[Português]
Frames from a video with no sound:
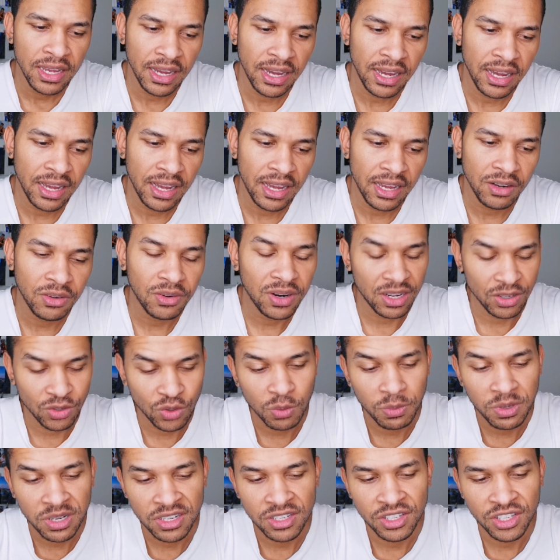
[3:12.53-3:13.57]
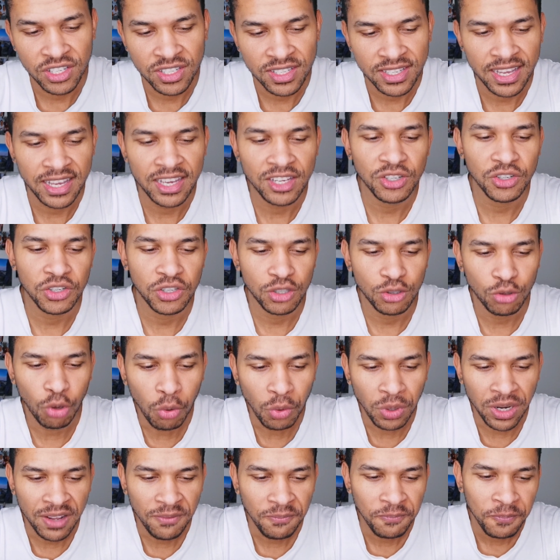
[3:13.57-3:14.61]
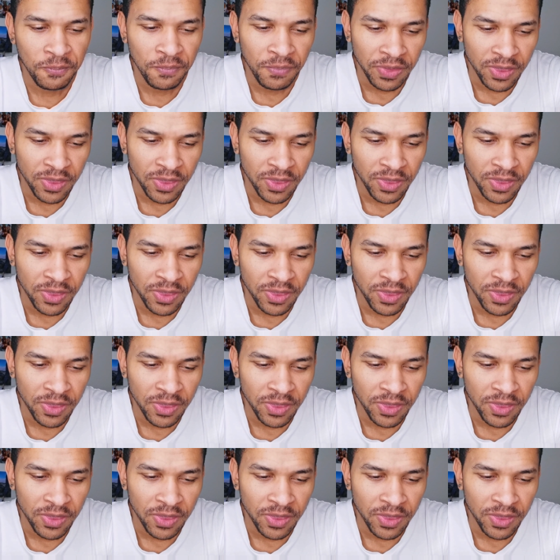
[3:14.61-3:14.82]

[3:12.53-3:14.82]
ah, no caso, como eles dizem que registrou, né?